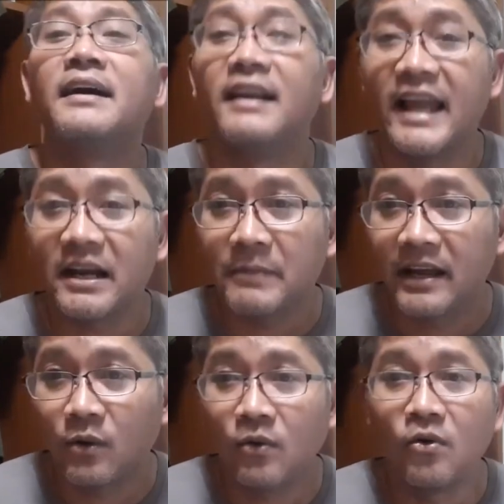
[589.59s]
เล็กไป
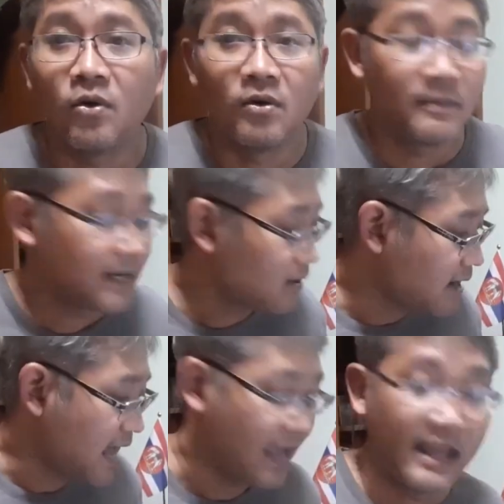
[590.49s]
ครูไม่เท่าไห
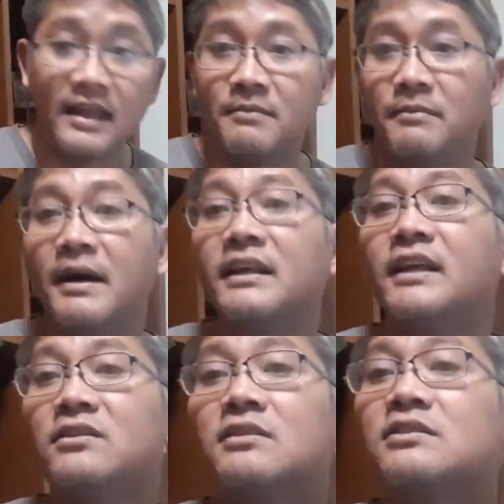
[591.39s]
ร่ บางที
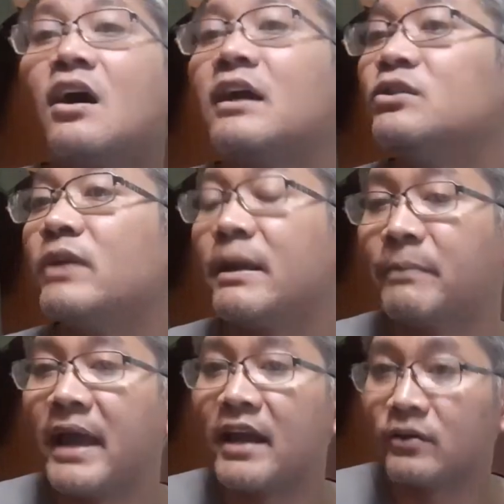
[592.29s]
ซ่อนๆ อยู่ใน
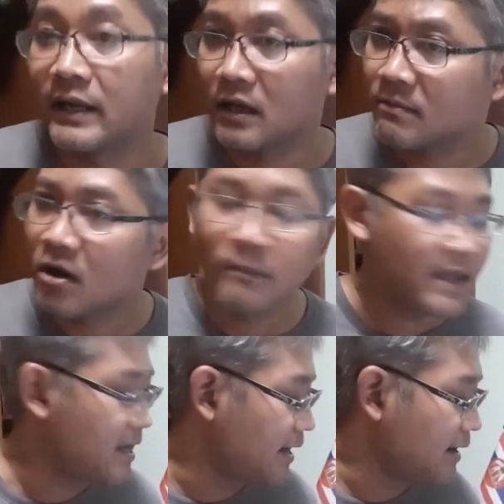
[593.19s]
เป้ อยู่ไหนก็มองไม่
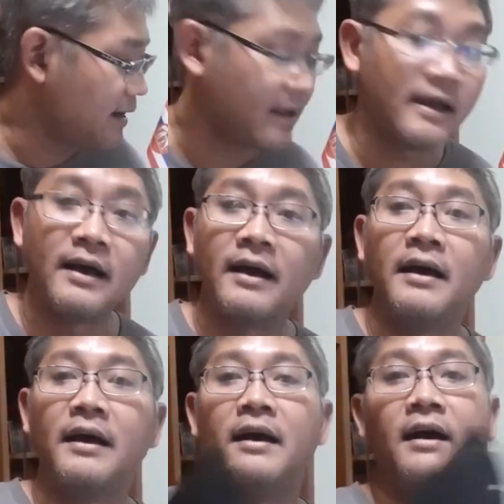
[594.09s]
เห็น
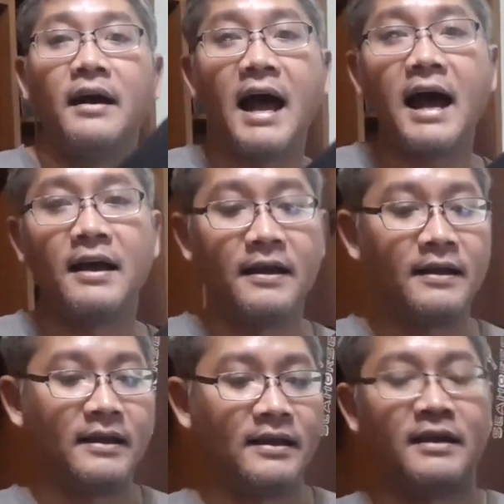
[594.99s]
อ่ะ
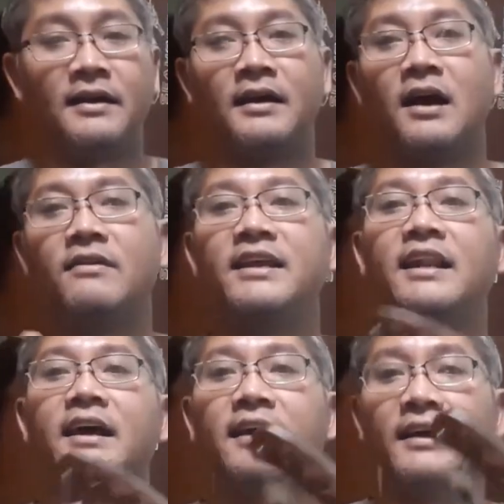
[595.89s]
เอานี่เลย